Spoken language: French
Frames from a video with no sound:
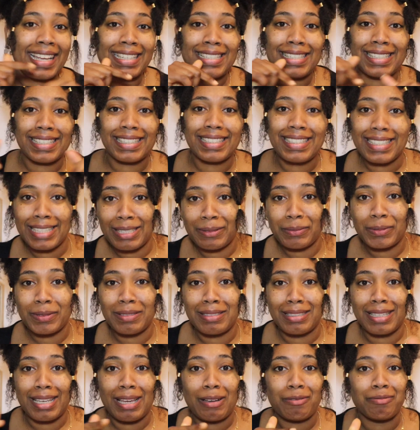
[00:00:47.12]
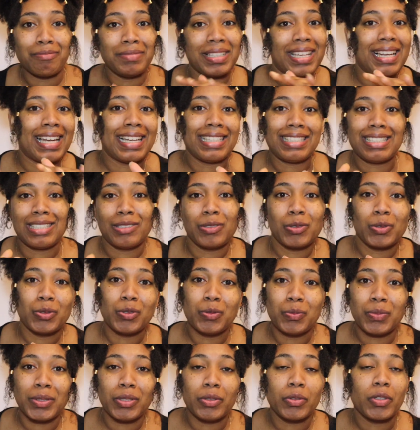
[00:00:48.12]
lâcher un petit commentaire ou bien lâcher
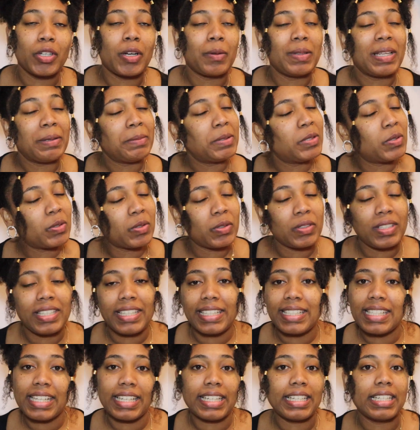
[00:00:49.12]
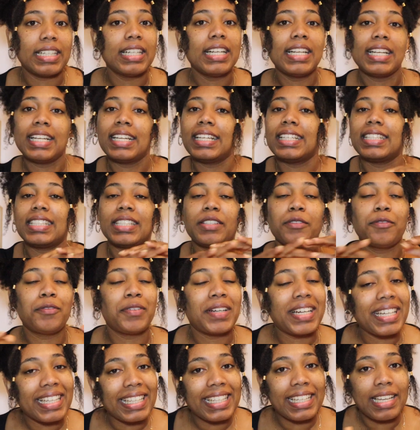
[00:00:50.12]
ton opinion. Comme d'habitude, les gars, c'est
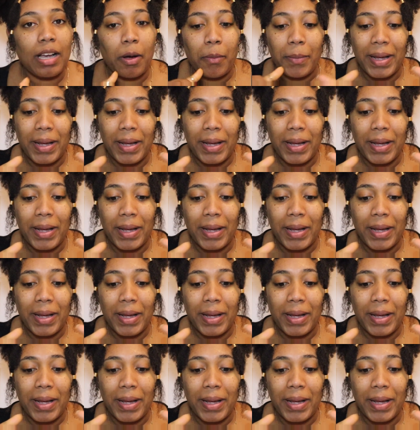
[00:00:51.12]
free.